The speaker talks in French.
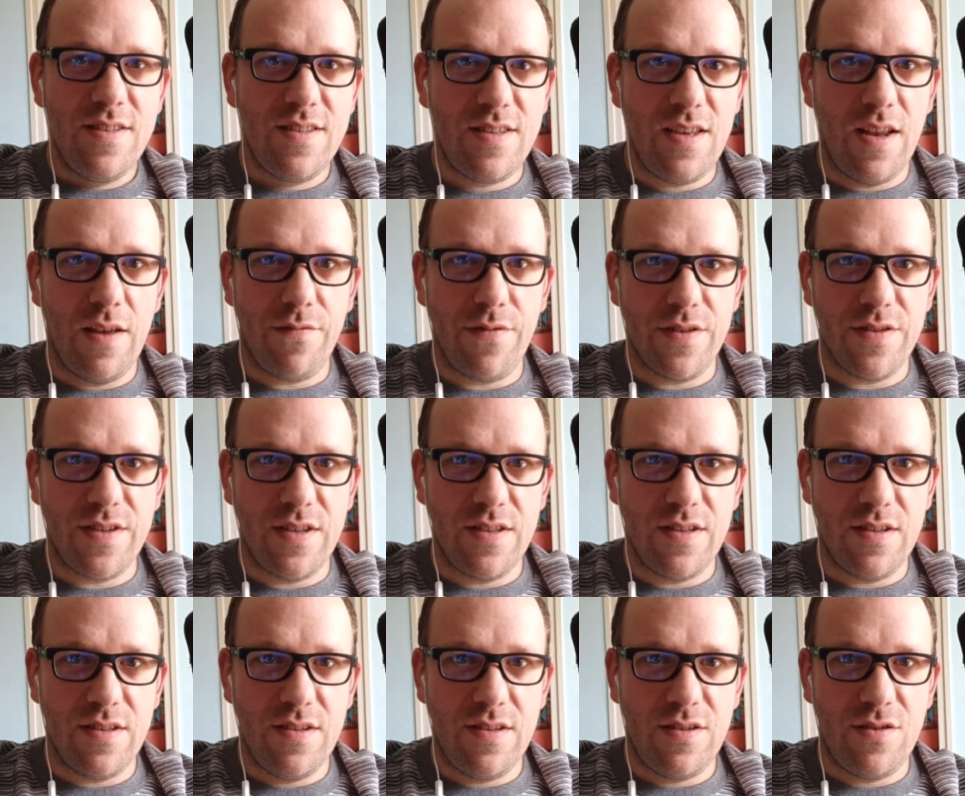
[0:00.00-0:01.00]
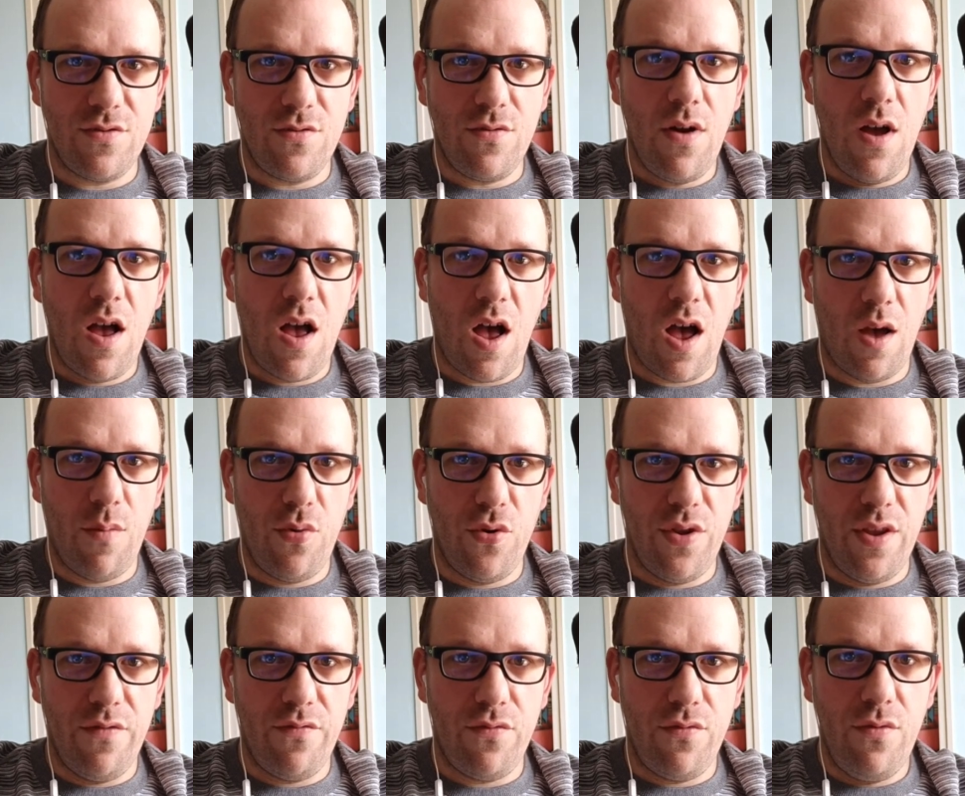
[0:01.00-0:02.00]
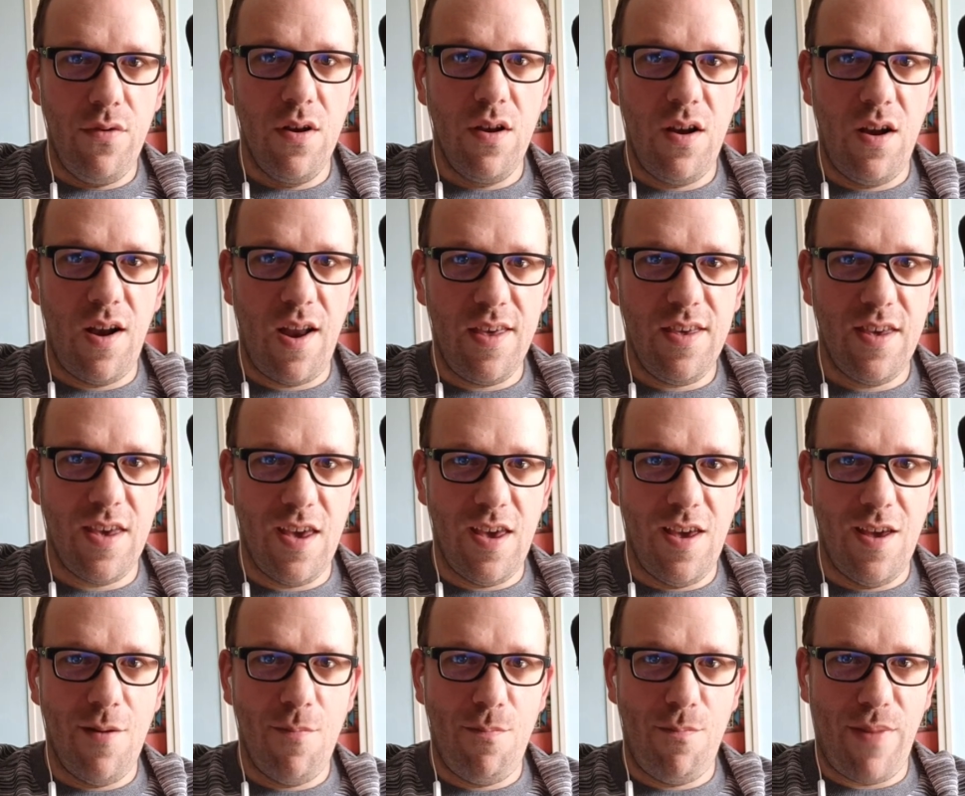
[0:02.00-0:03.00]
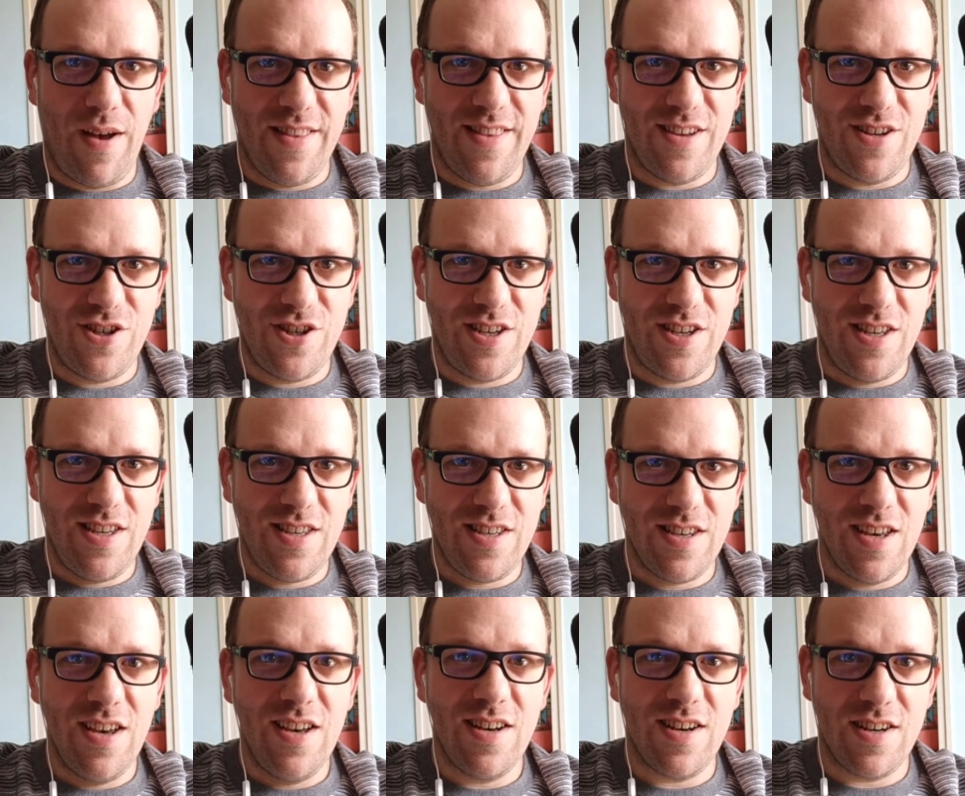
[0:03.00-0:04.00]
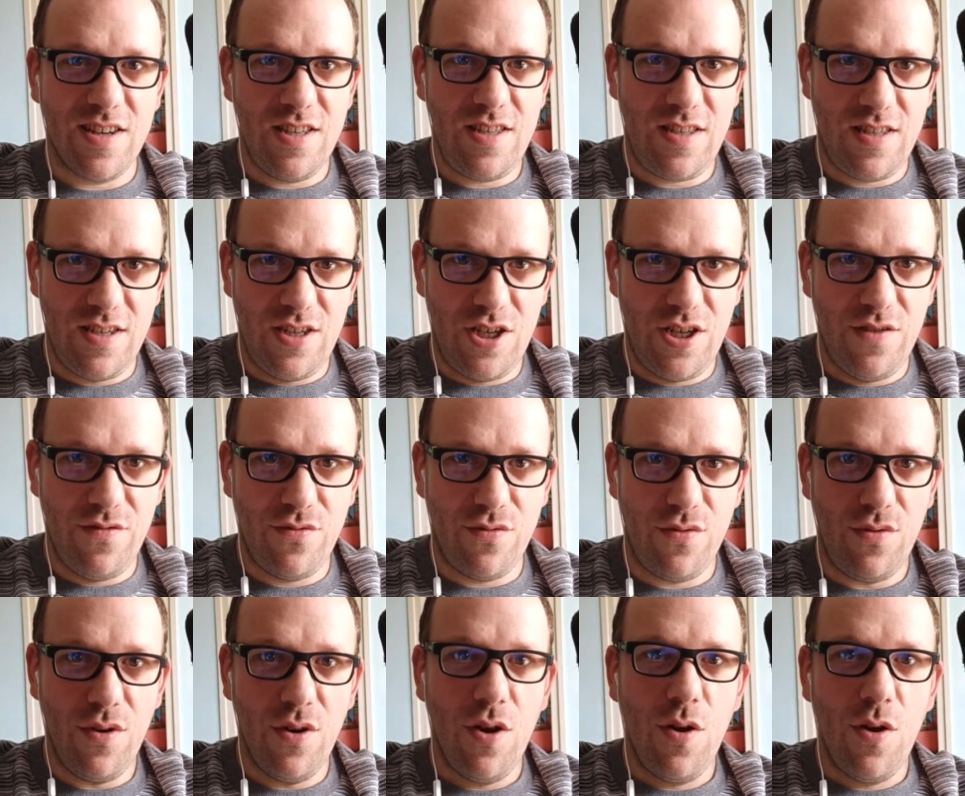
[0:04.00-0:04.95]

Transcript: C'est la fin de cette édition, abonnez-vous, likez, partagez, restez chez vous,